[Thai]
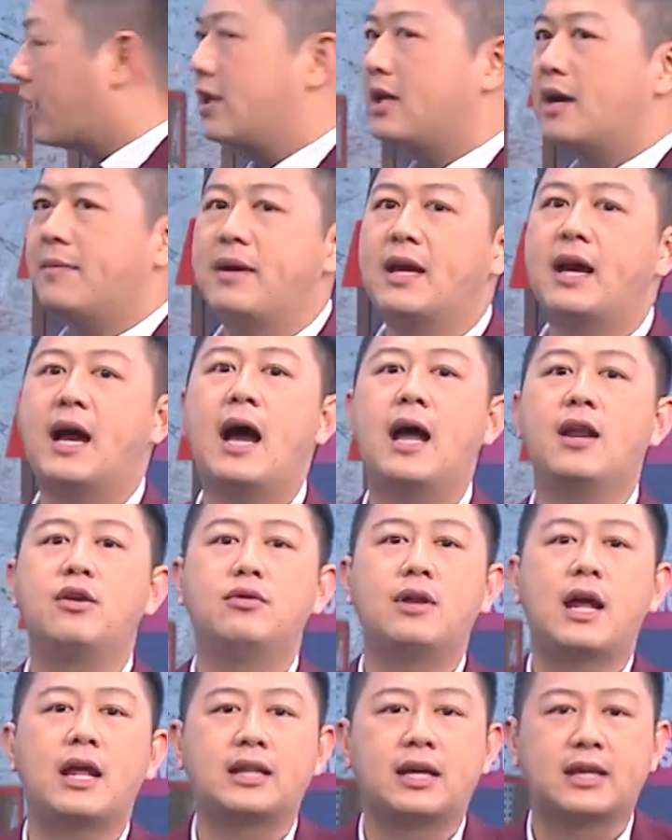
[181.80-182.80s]
อนนี้ยังมีค่า
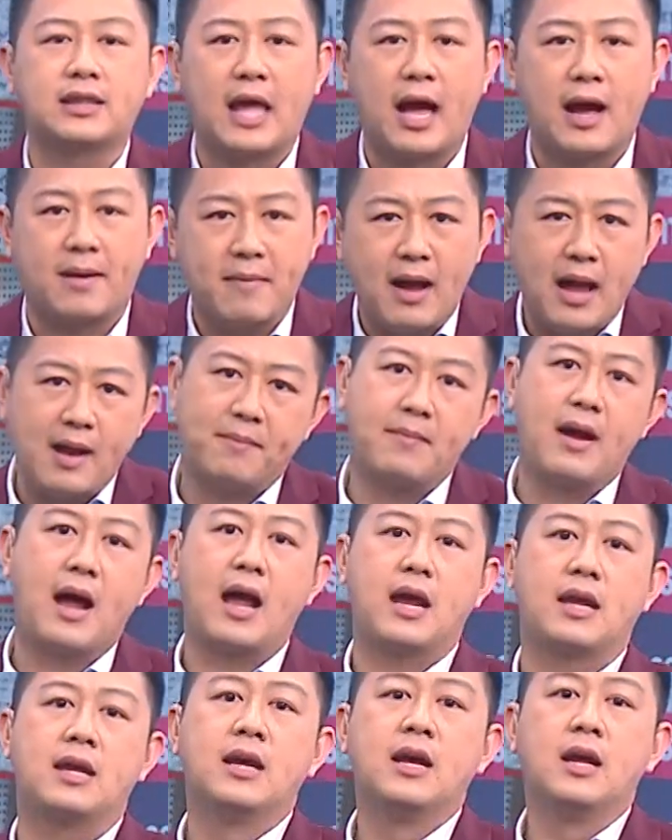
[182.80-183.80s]
ดูแลต่างๆ มาก
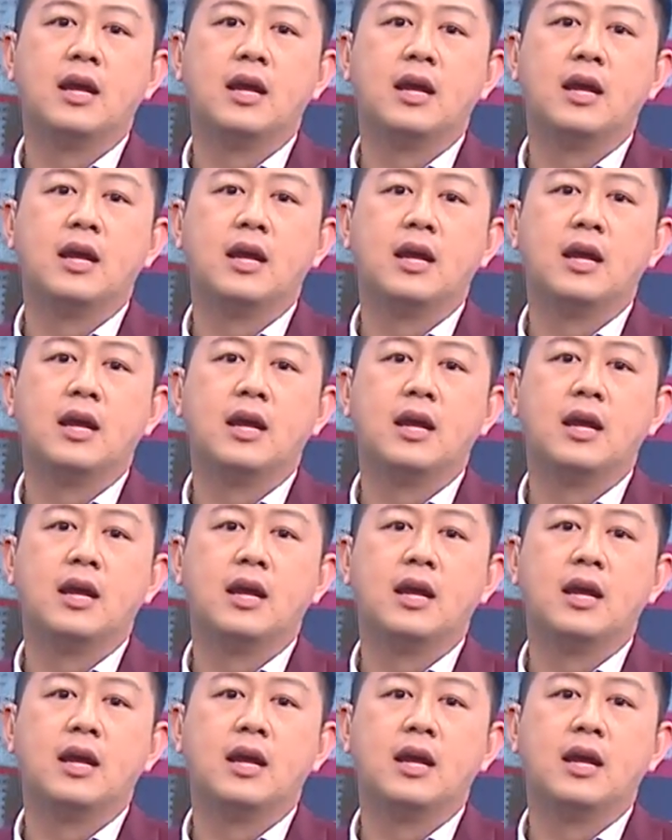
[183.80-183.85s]
มาย